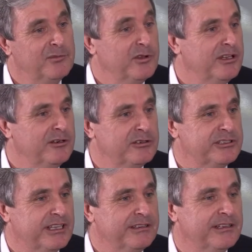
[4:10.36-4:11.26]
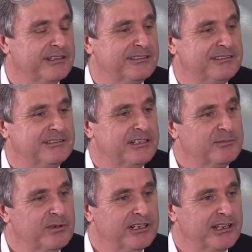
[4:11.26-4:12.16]
el modelo estándar
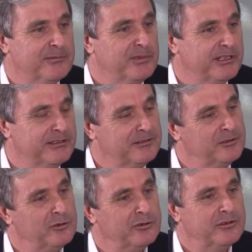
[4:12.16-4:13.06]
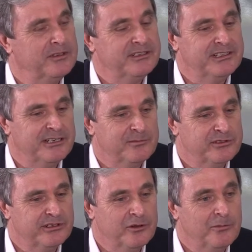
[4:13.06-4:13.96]
explica bien todo,
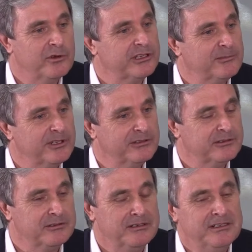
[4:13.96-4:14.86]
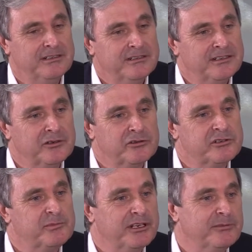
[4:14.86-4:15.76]
digamos, el comportamiento que los
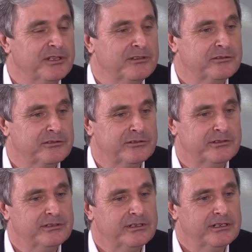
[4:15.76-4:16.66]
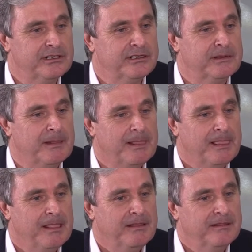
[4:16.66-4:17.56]
experimentos, eh,
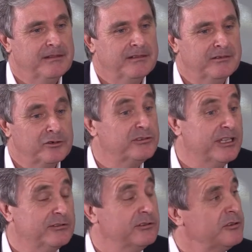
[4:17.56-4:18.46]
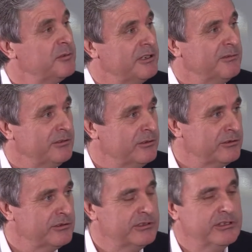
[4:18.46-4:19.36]
eh, los datos de los
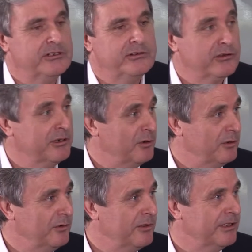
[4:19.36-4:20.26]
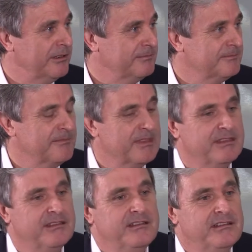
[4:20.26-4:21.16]
experimentos eh, nos reproducen,
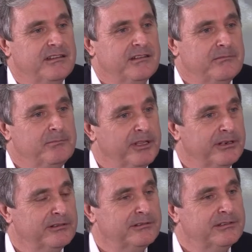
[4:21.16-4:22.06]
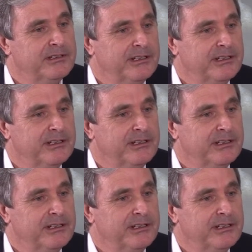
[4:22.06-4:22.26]
pero